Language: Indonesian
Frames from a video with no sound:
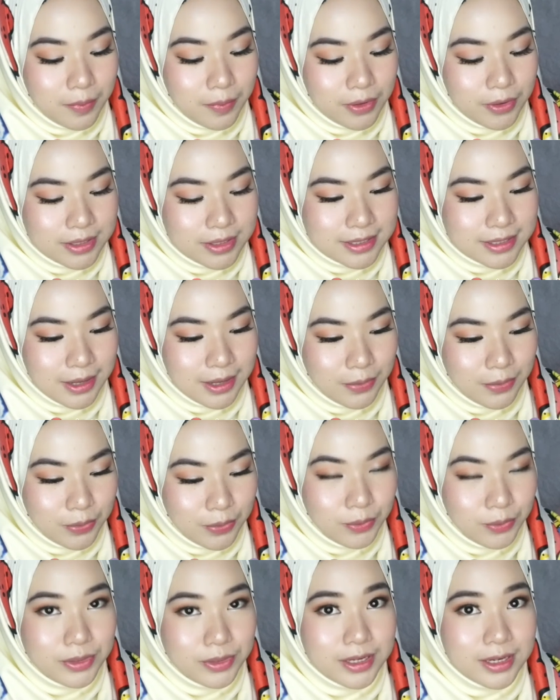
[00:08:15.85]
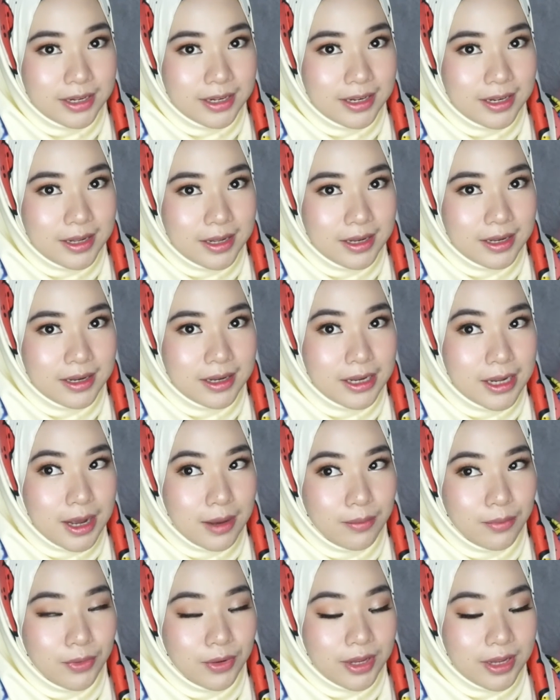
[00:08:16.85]
poin satu jadi ini
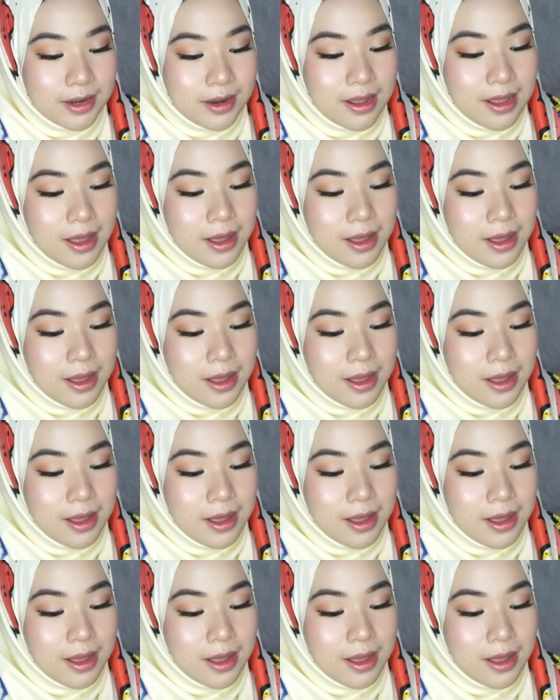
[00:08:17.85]
dia mungkin